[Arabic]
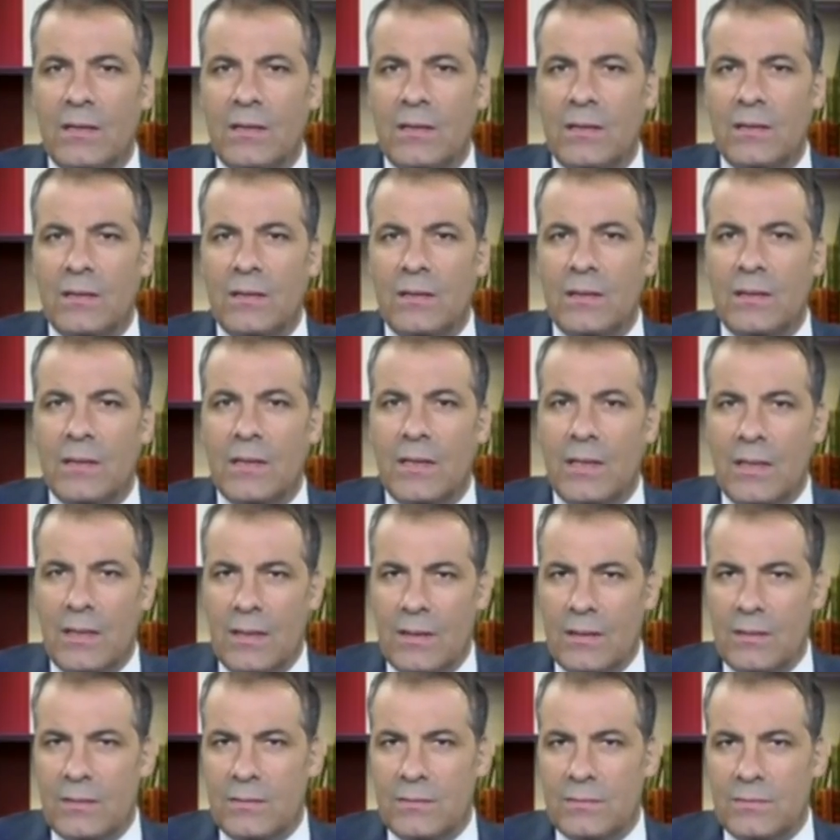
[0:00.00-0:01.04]
توثيقي
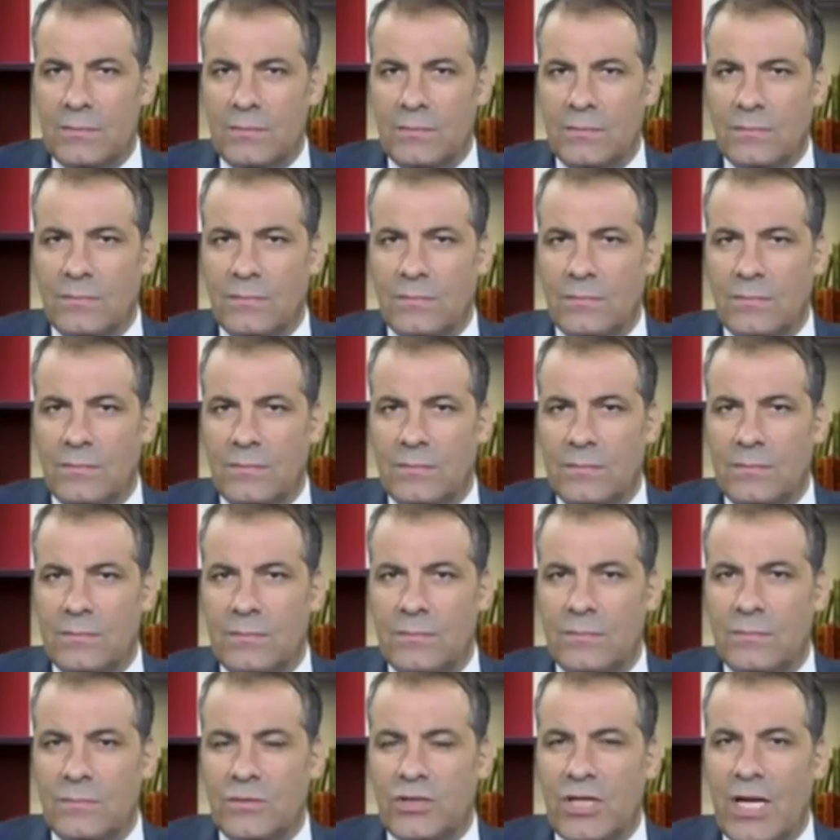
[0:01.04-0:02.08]
وعندي الدفتر
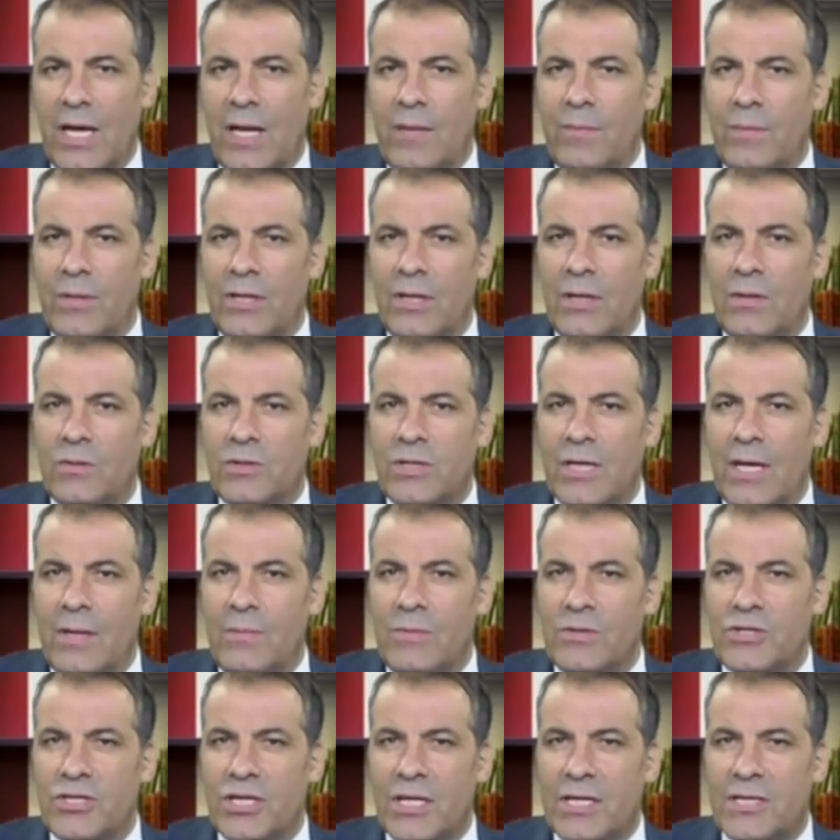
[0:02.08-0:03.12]
العقاري شحال من شحال
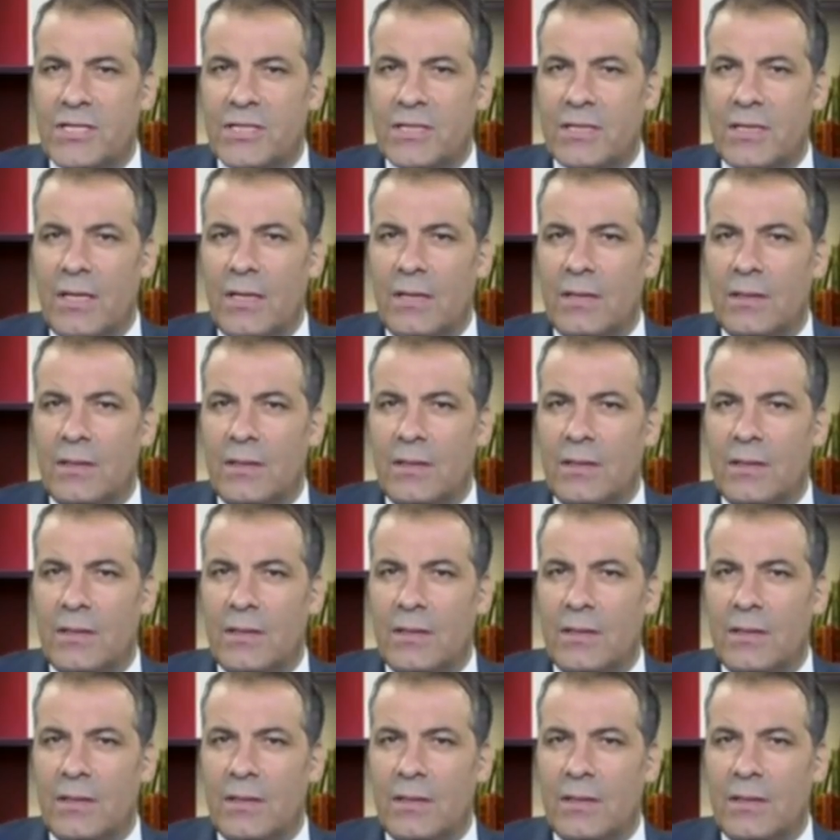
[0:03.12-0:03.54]
من شخص